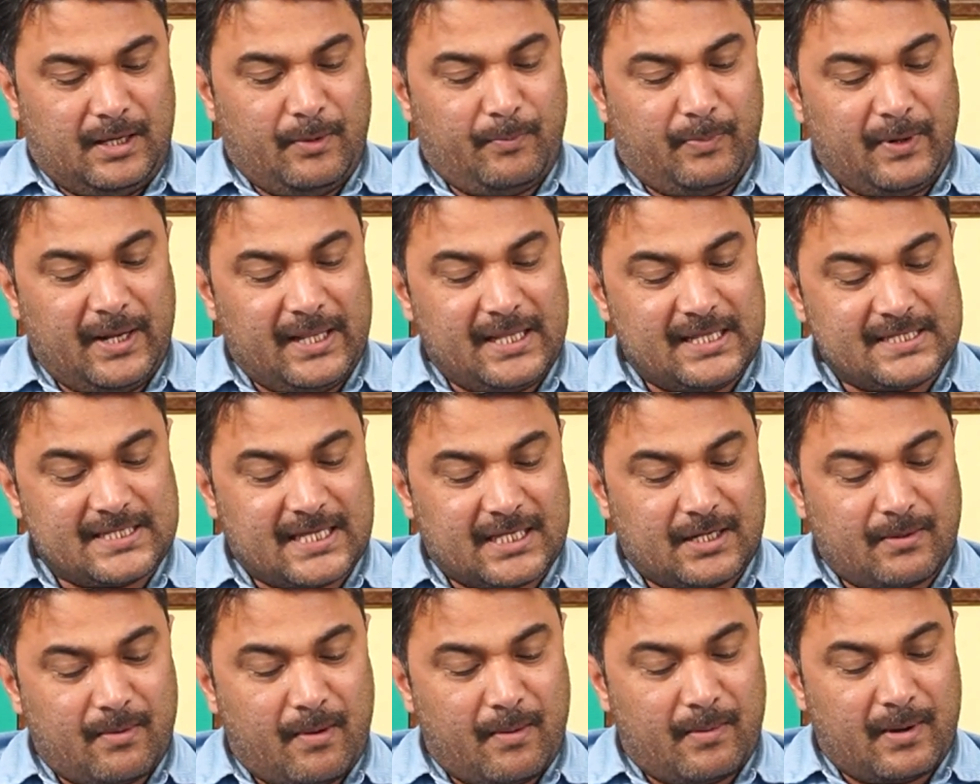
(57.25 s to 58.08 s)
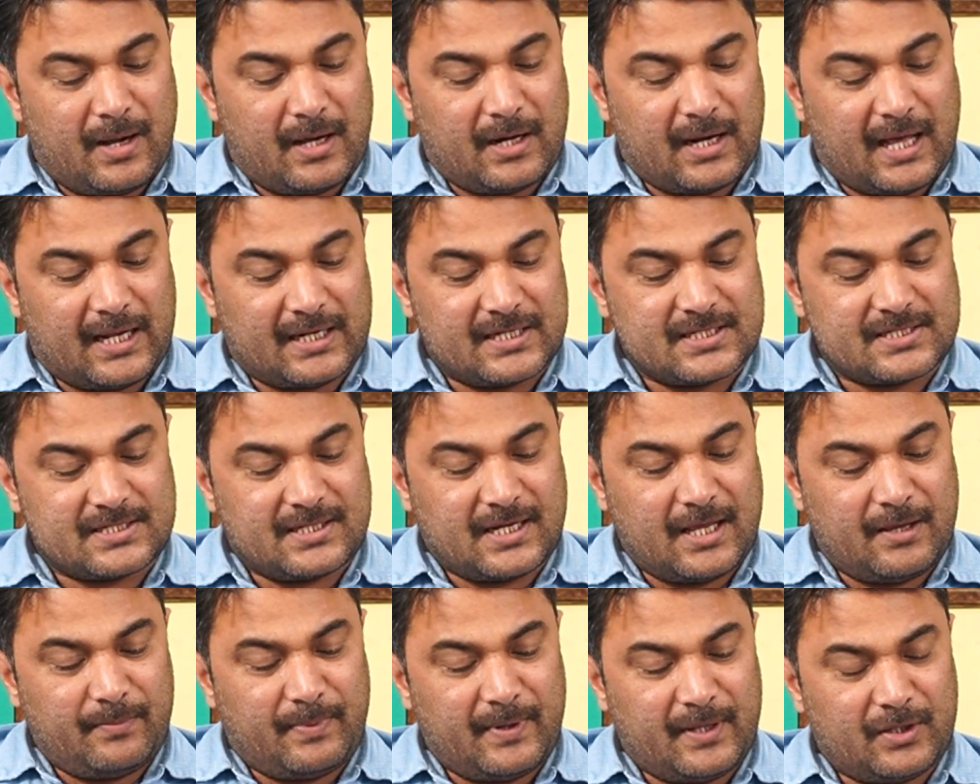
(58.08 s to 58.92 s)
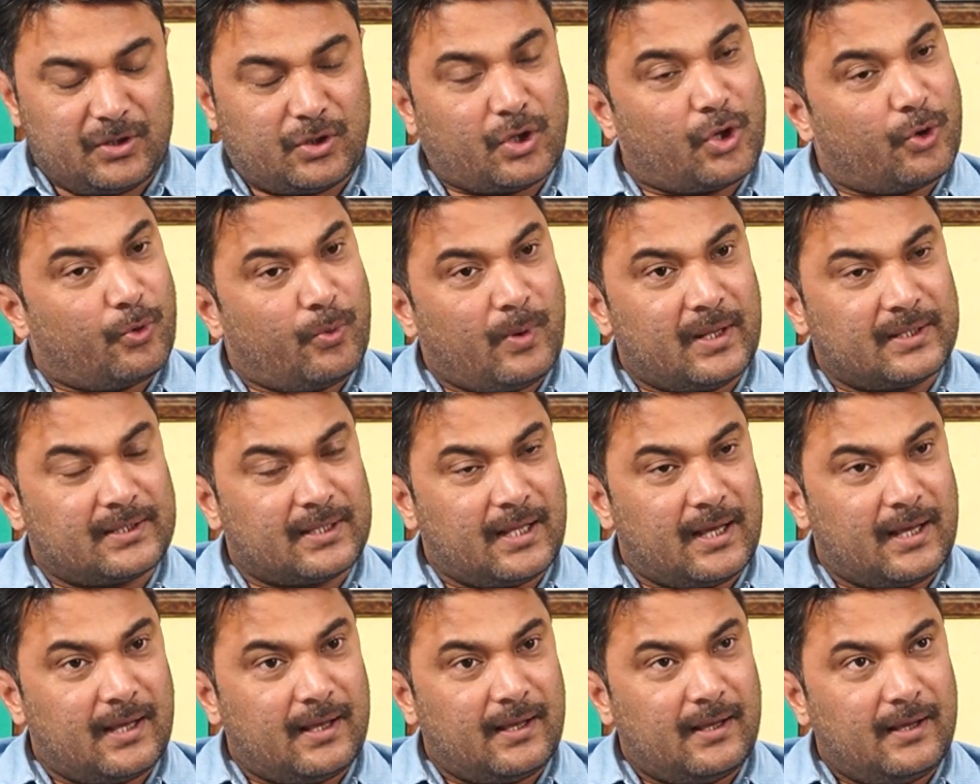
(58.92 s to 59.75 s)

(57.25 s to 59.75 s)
ఎప్పుడైతే చంద్రబాబు గారు అరెస్ట్ అయిపోయిన తరువాత